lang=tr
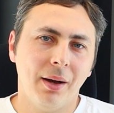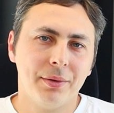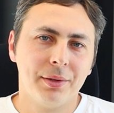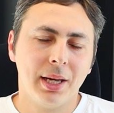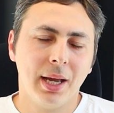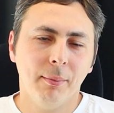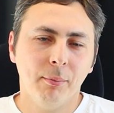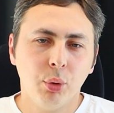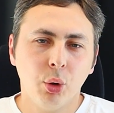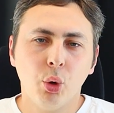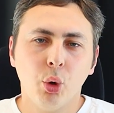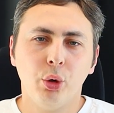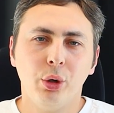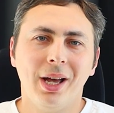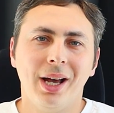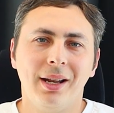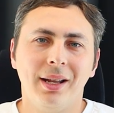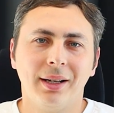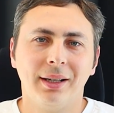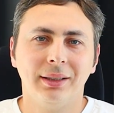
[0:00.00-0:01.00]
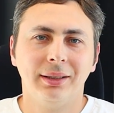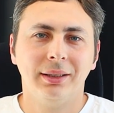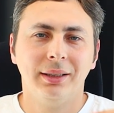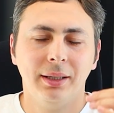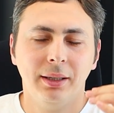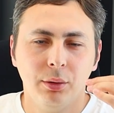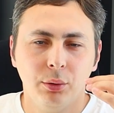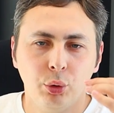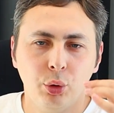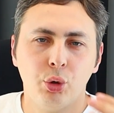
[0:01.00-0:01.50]
tavsiyem bu konuyla
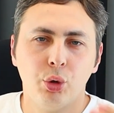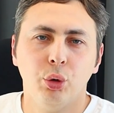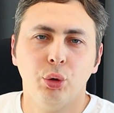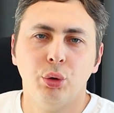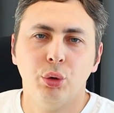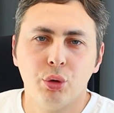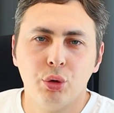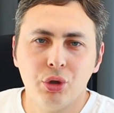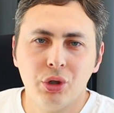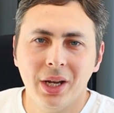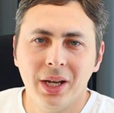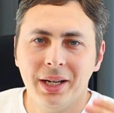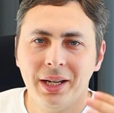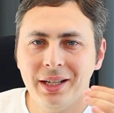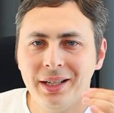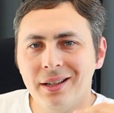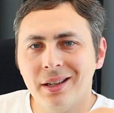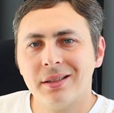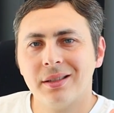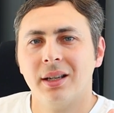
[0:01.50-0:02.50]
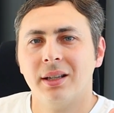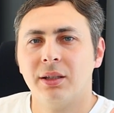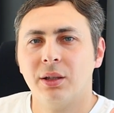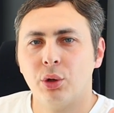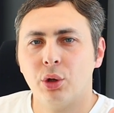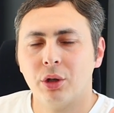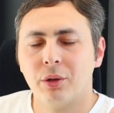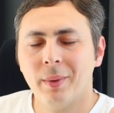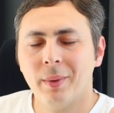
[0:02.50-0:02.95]
alakalı düşündüğünüz şeyleri yazıya da